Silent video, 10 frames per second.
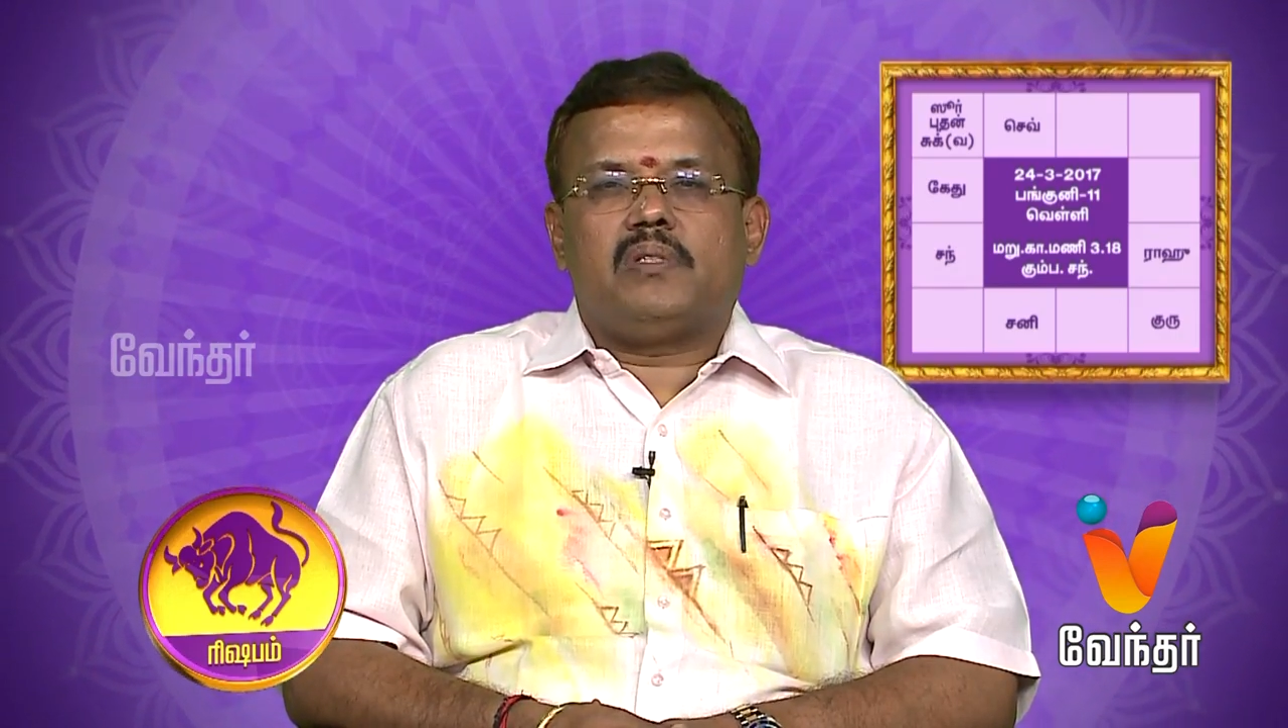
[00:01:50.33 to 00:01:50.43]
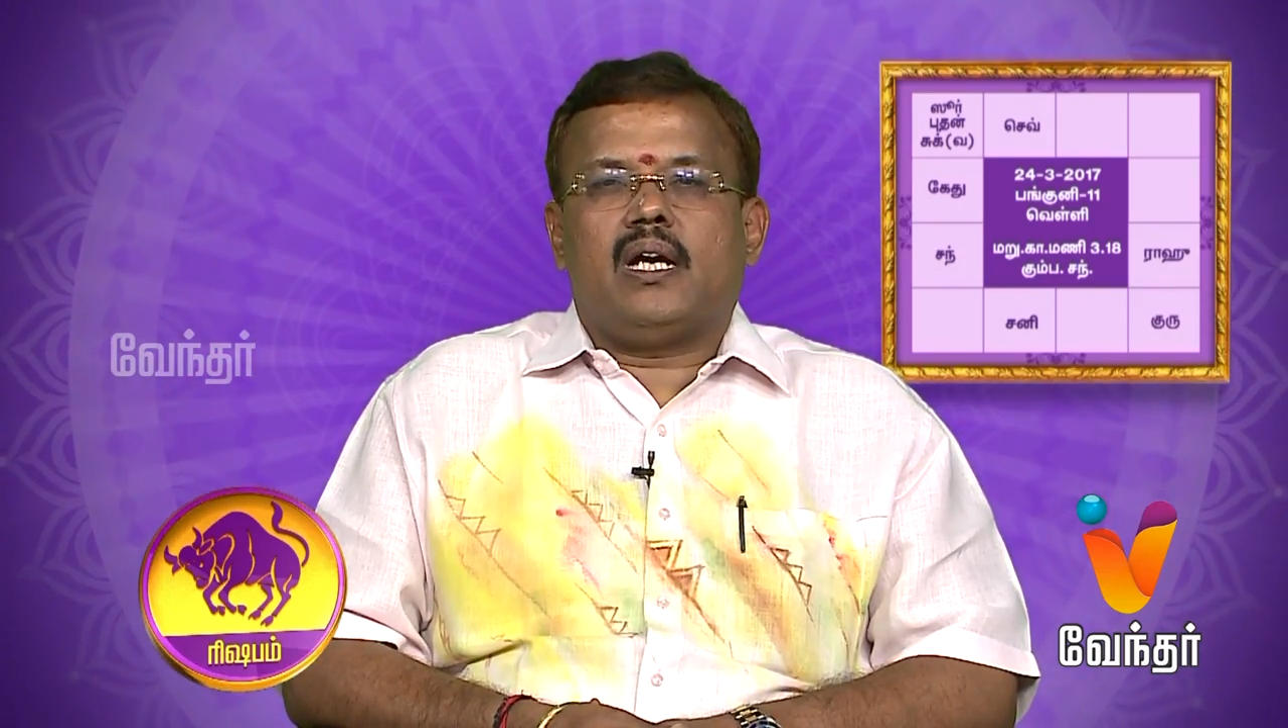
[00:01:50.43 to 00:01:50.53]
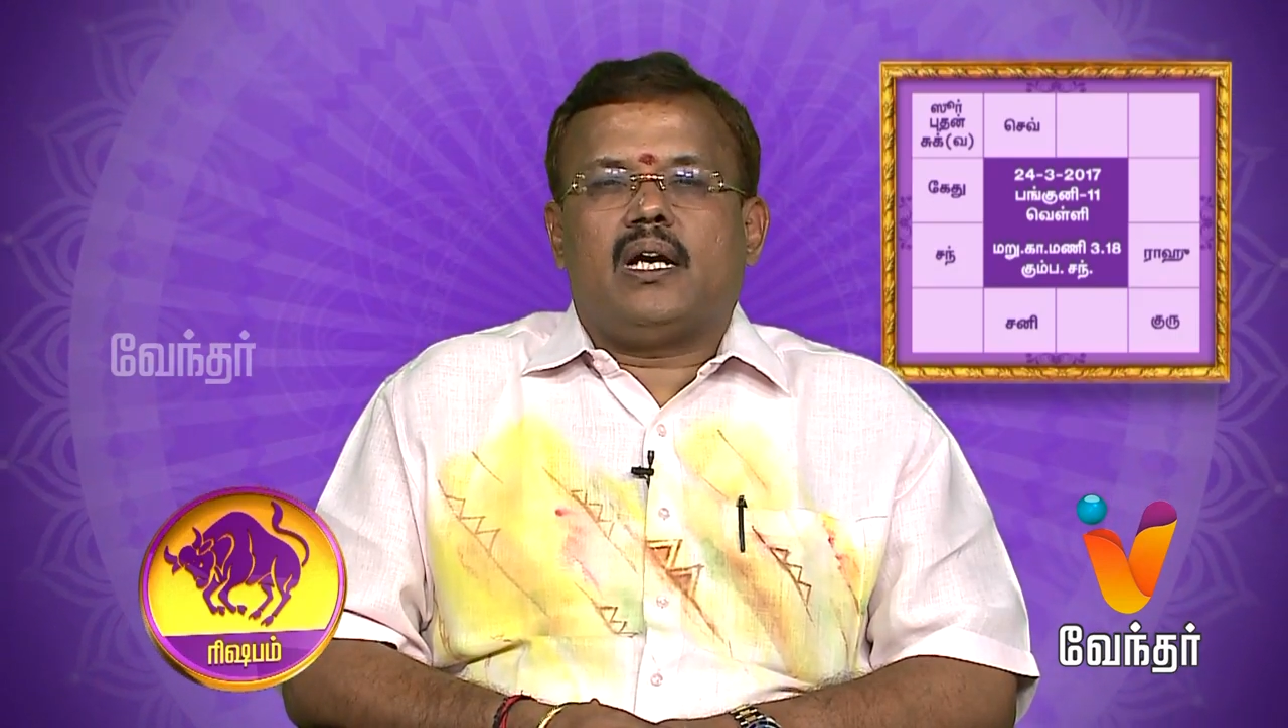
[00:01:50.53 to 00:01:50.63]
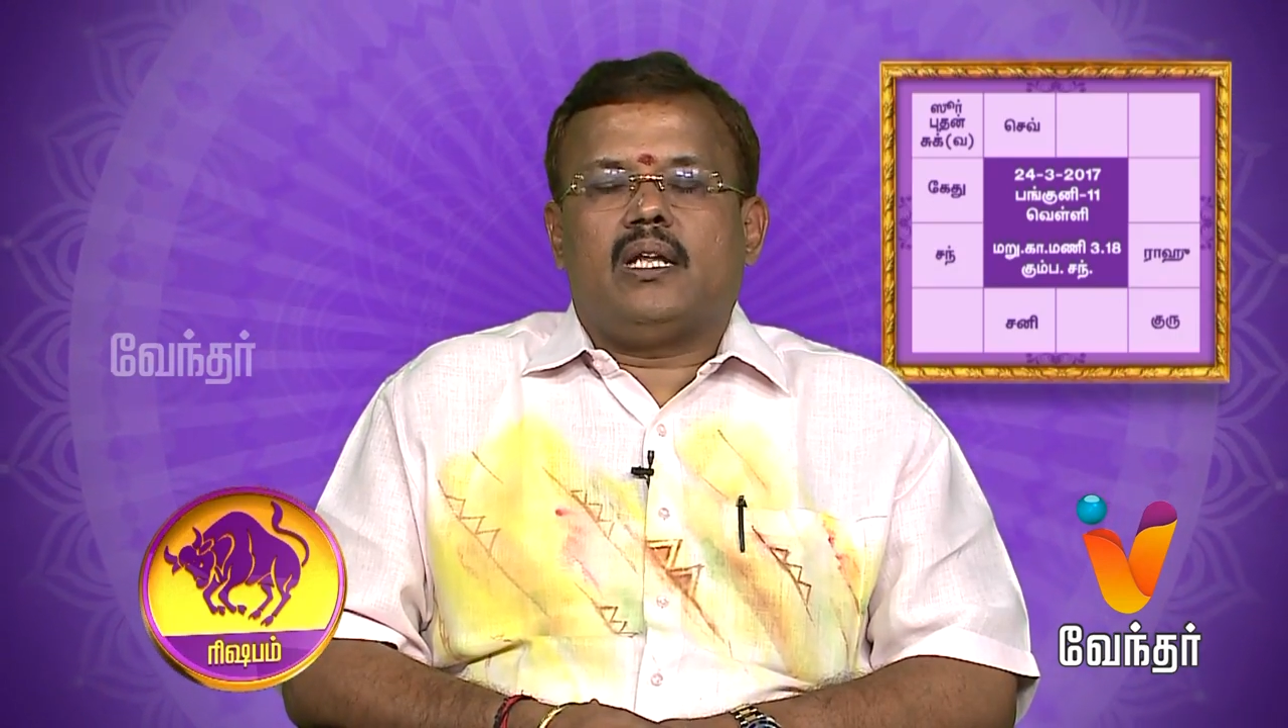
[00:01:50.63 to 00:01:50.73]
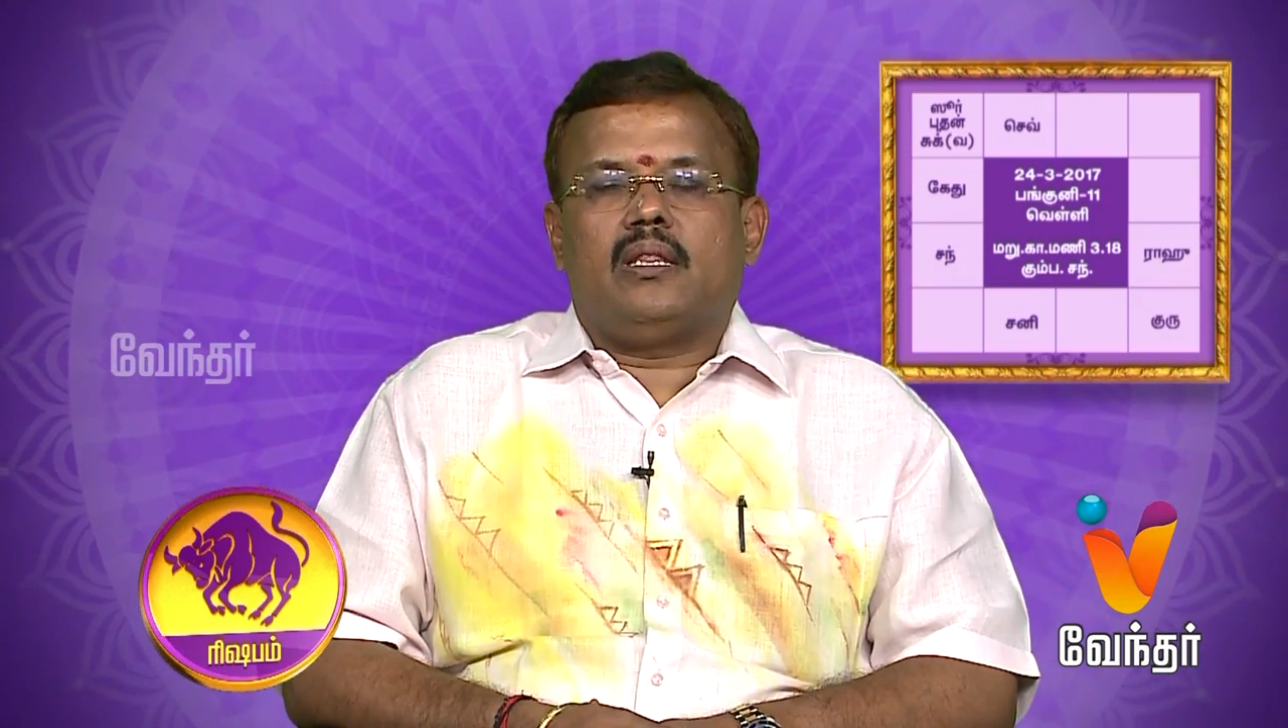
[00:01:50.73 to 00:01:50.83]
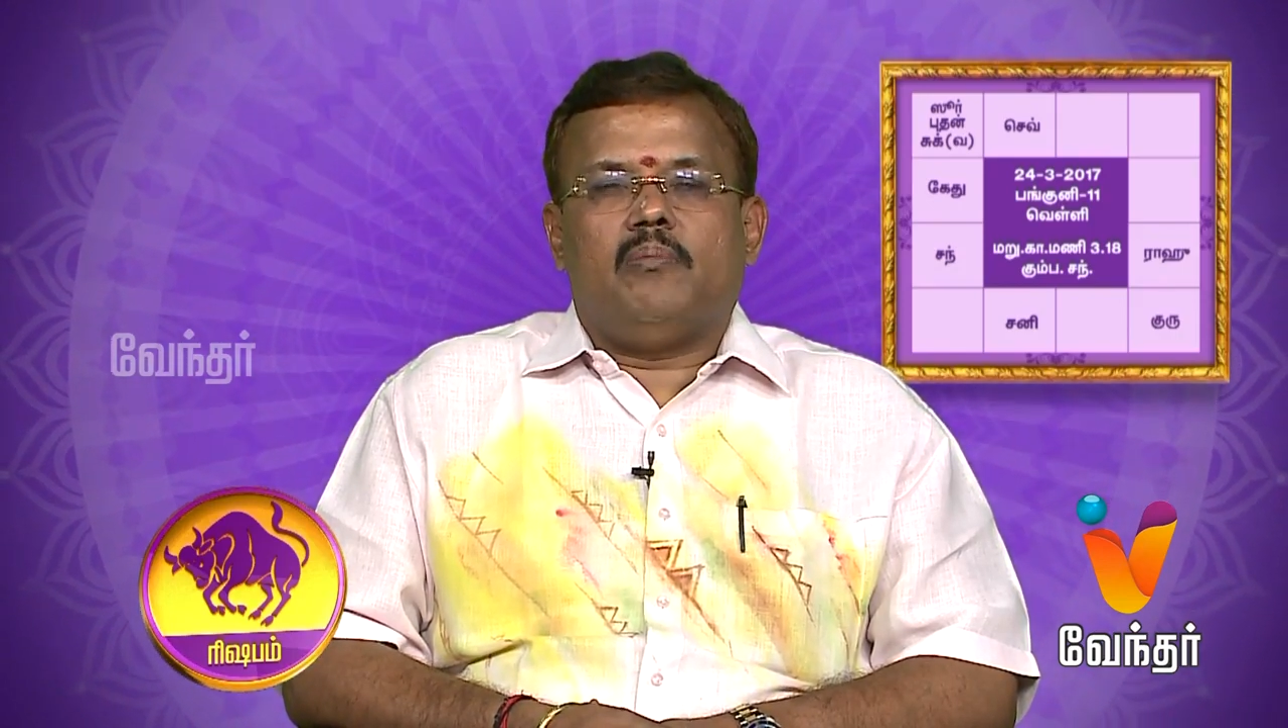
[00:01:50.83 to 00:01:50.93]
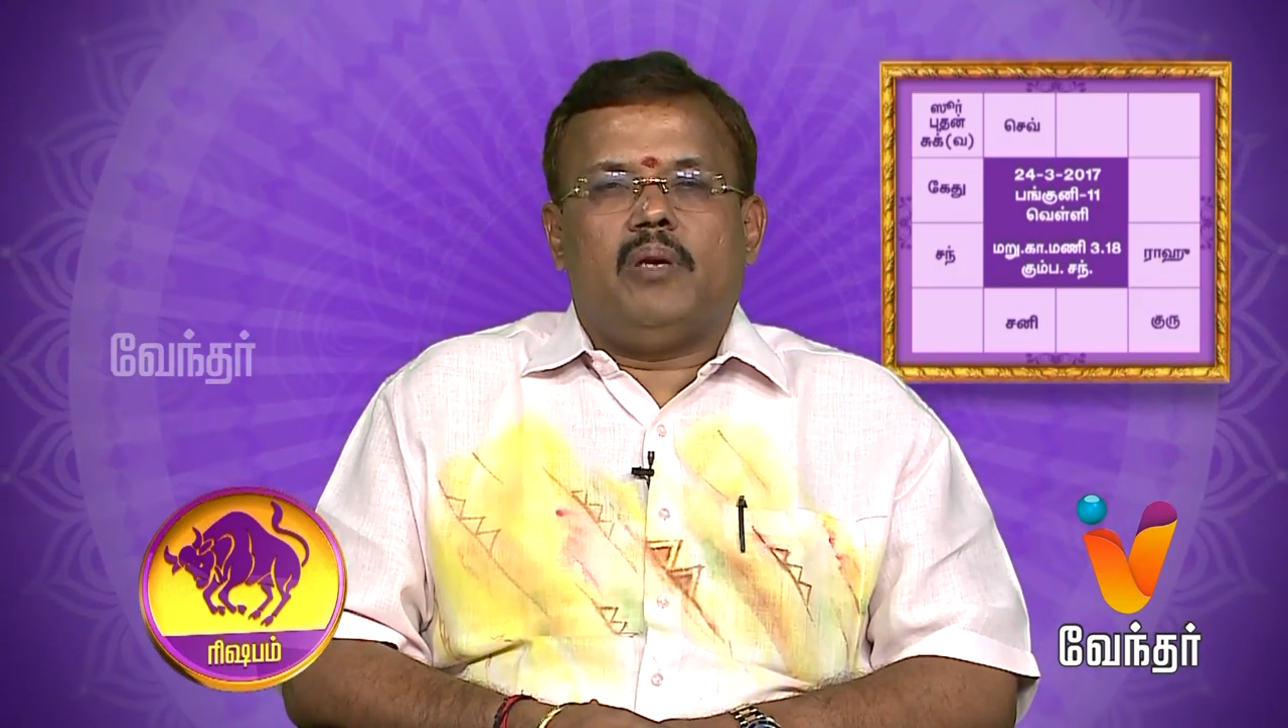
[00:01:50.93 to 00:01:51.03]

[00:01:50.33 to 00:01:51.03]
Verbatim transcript: சங்கடத்தையும்